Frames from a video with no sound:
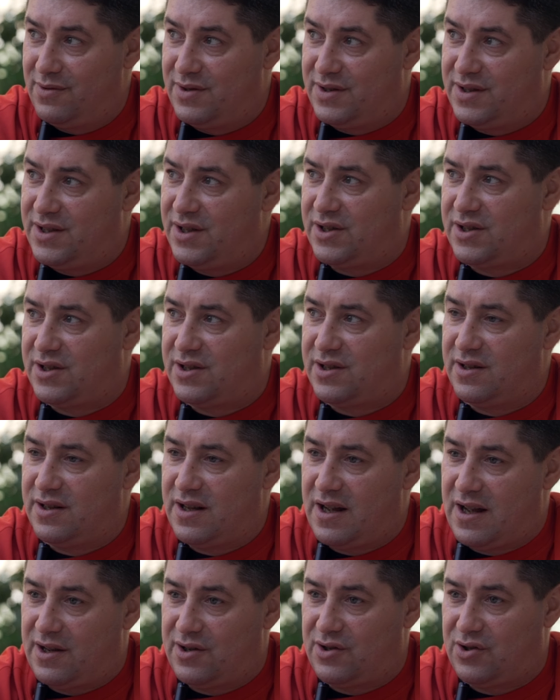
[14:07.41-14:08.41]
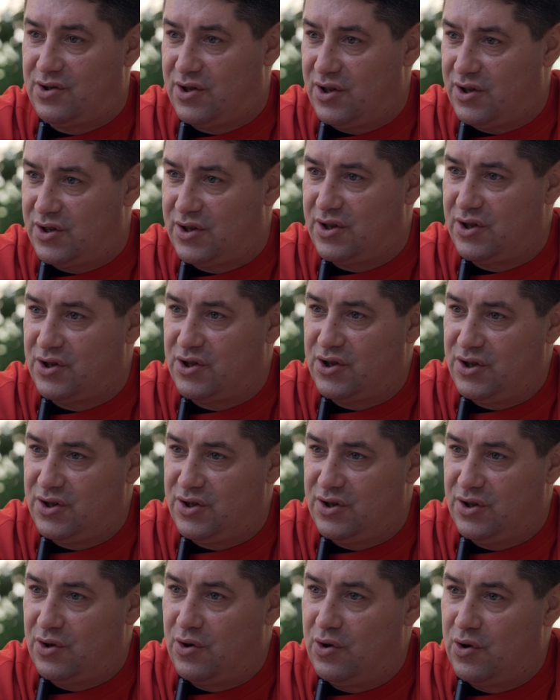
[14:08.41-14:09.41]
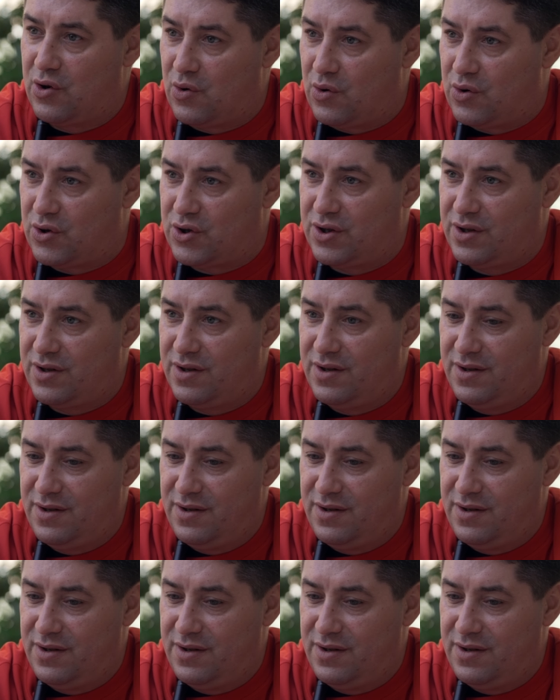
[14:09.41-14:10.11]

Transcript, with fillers: Здесь цена человеческой жизни – грош.